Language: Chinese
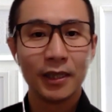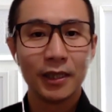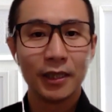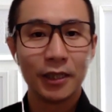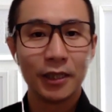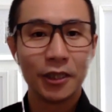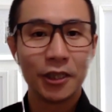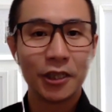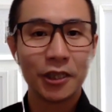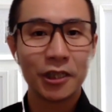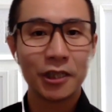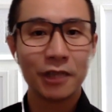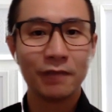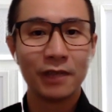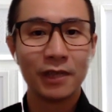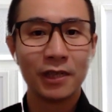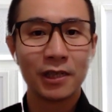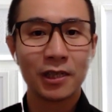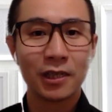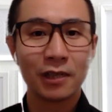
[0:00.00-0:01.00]
日经新
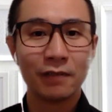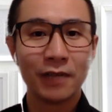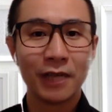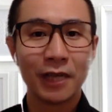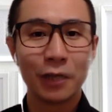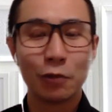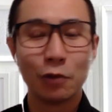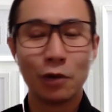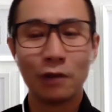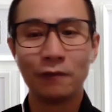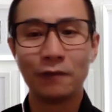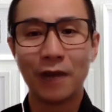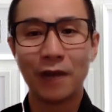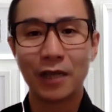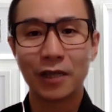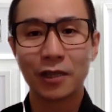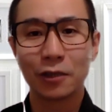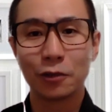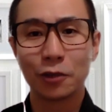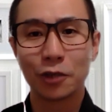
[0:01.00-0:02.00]
闻成为国安法
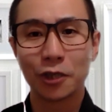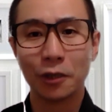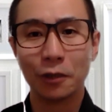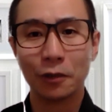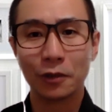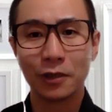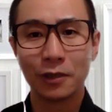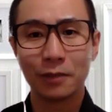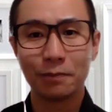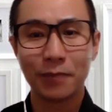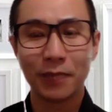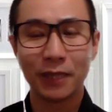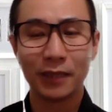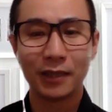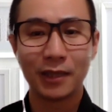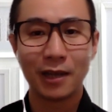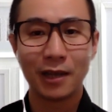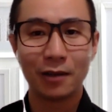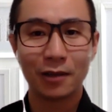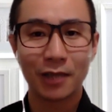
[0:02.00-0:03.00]
之后首个被
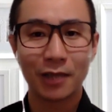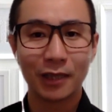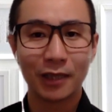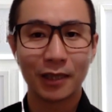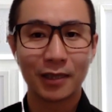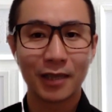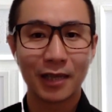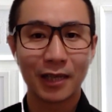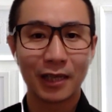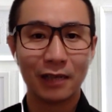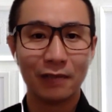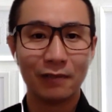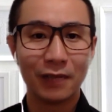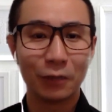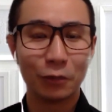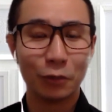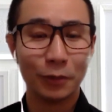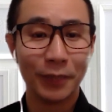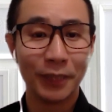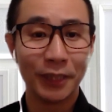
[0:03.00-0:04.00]
调查的在港外
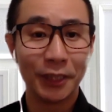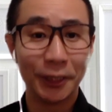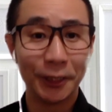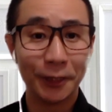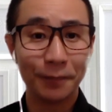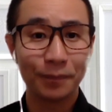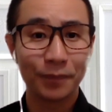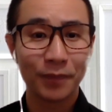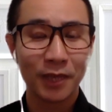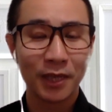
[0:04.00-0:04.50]
国媒体。